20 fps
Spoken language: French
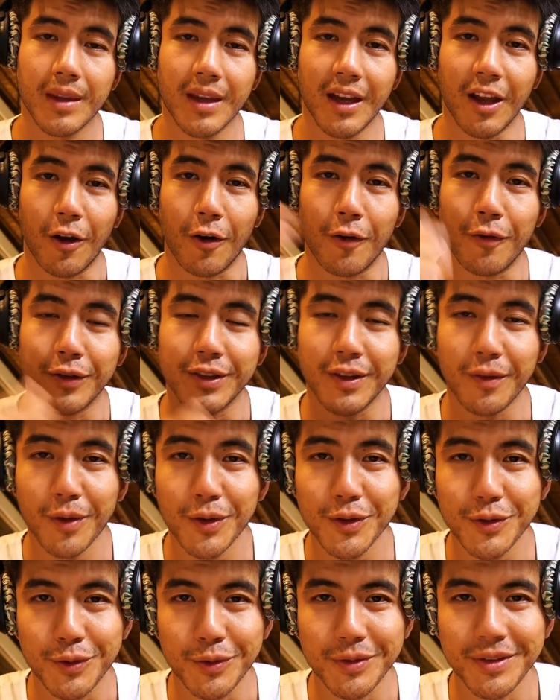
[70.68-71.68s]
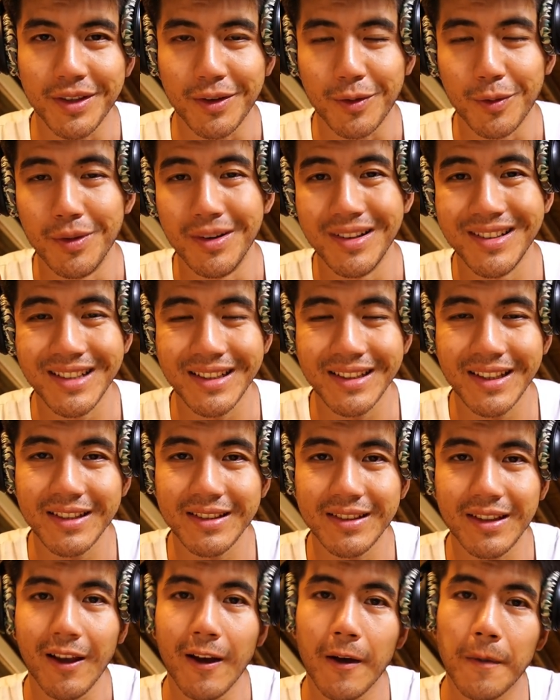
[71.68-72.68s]
Alors, il faut savoir une chose, c'est que les
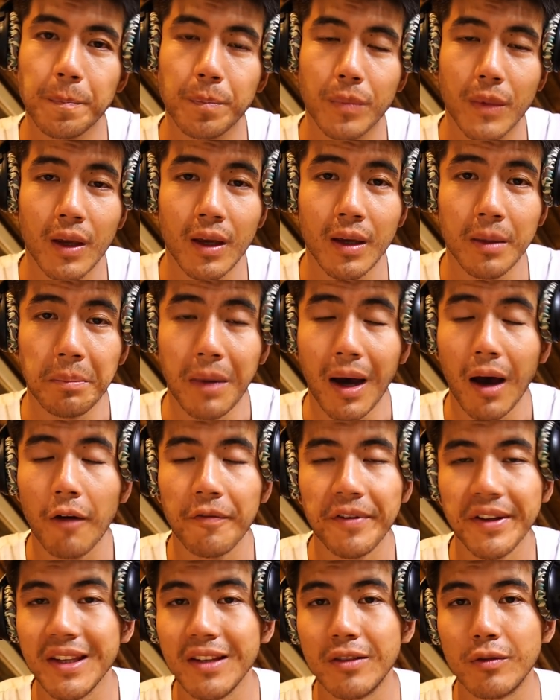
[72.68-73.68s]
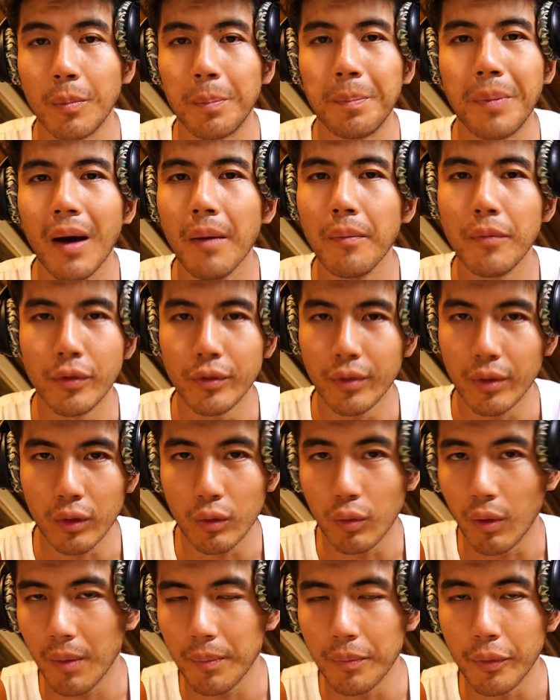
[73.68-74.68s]
intestins, bah, en fait, ils n'ont pas besoin de
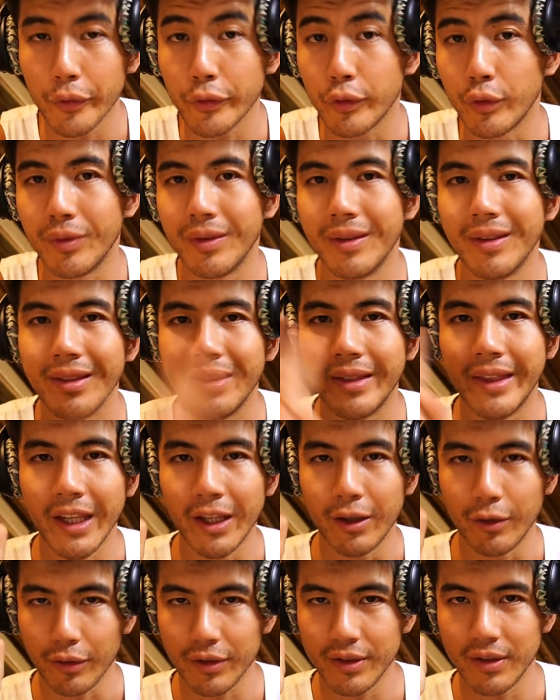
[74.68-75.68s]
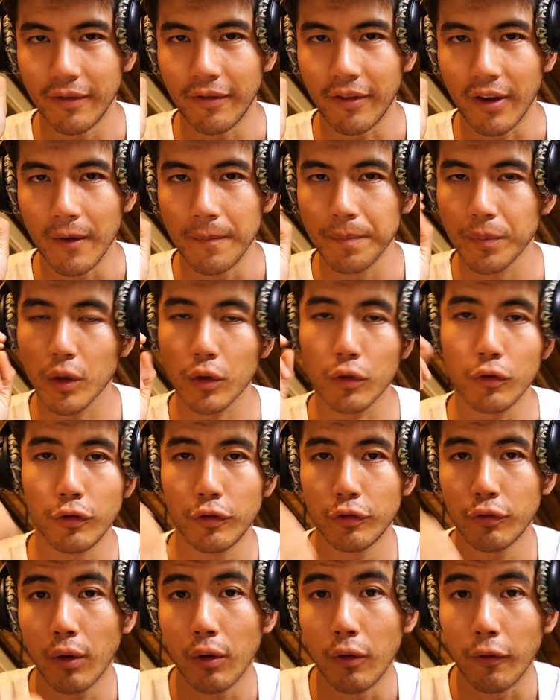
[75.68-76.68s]
toi pour se détoxifier, que ce
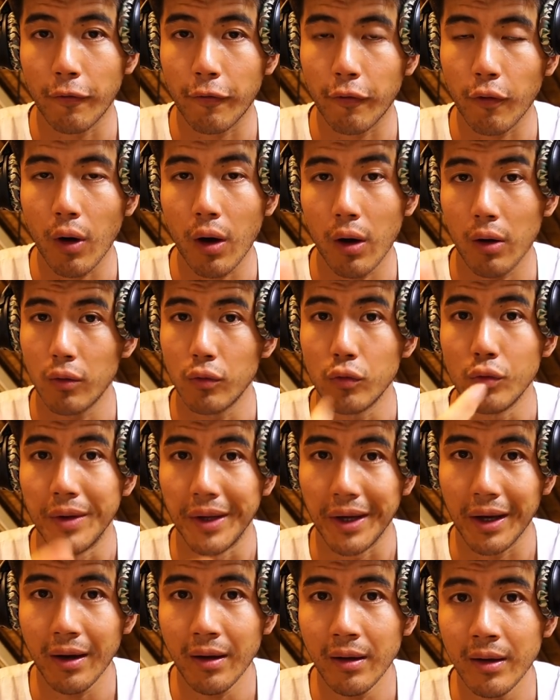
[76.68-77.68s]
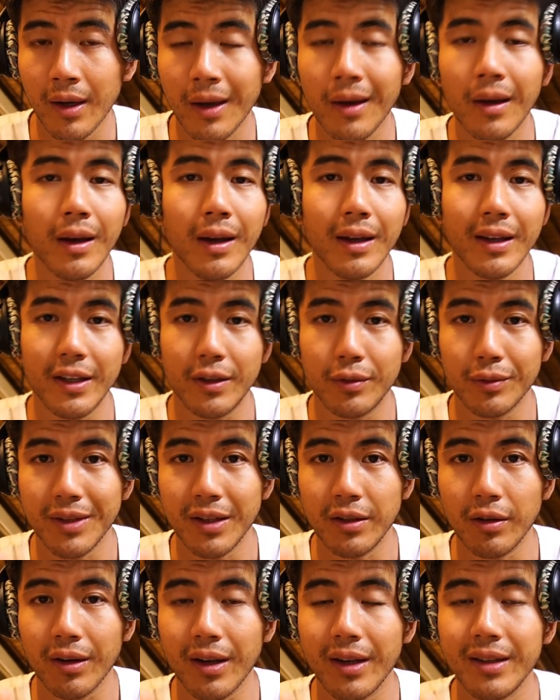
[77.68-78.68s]
soit le foie ou les reins qui sont
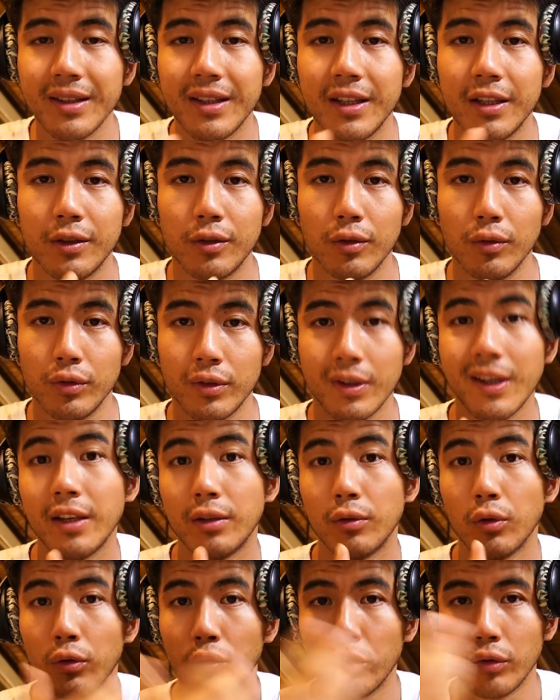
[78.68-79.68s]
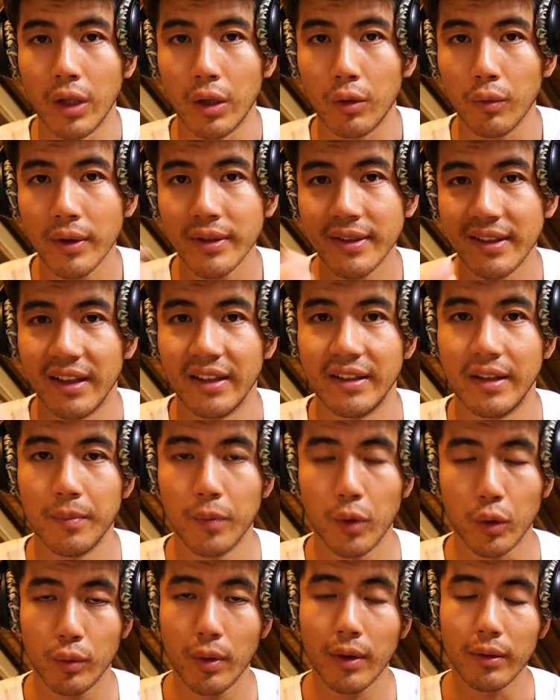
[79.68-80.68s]
des organes qui s'auto-nettoient, c'est des
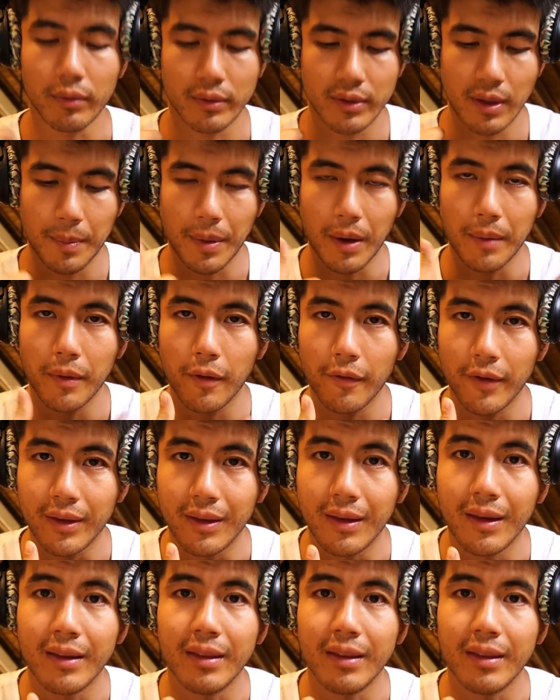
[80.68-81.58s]
émonctoires, donc ça permet en fait